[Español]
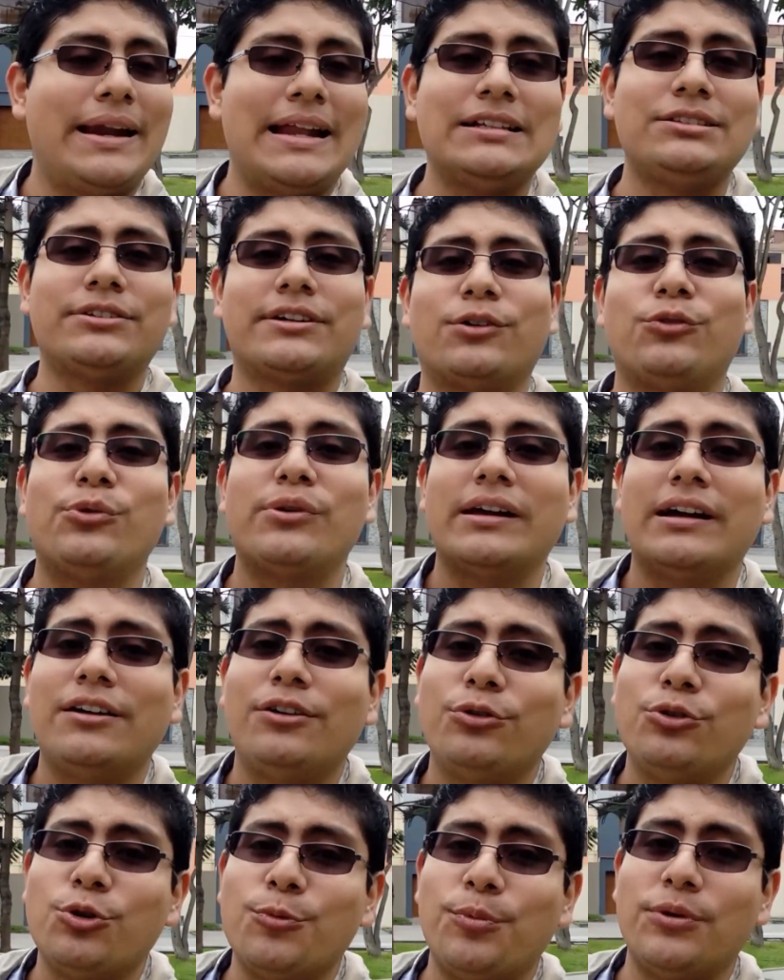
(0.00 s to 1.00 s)
Para esto recurran
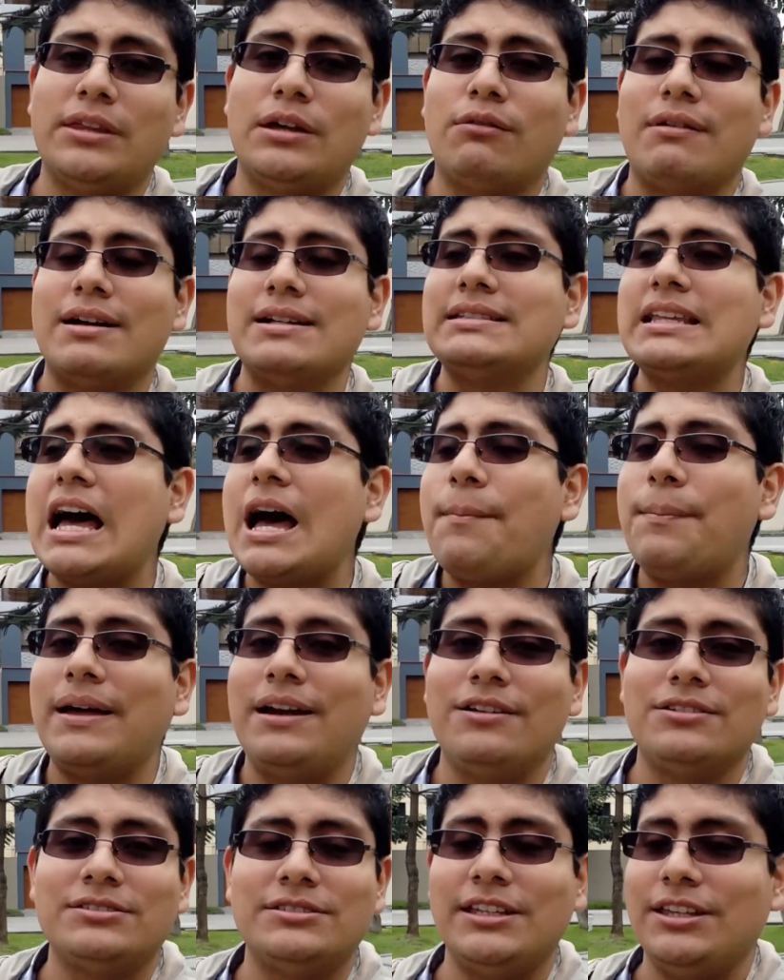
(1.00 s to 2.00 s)
a los grupos de WhatsApp, a
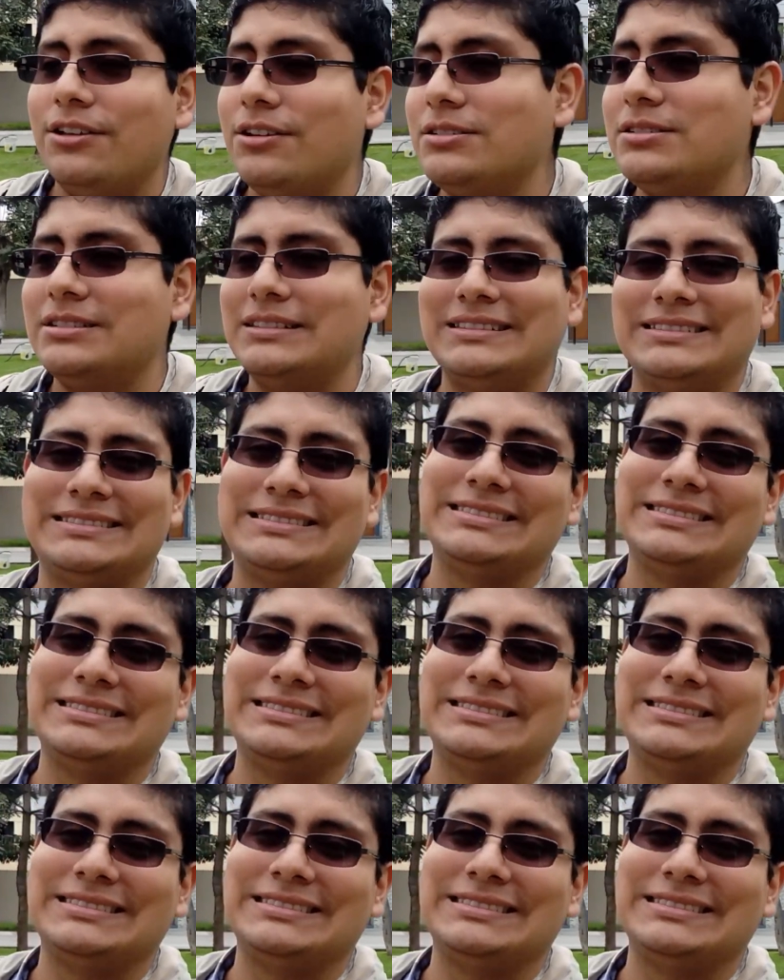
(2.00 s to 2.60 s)
los nidos,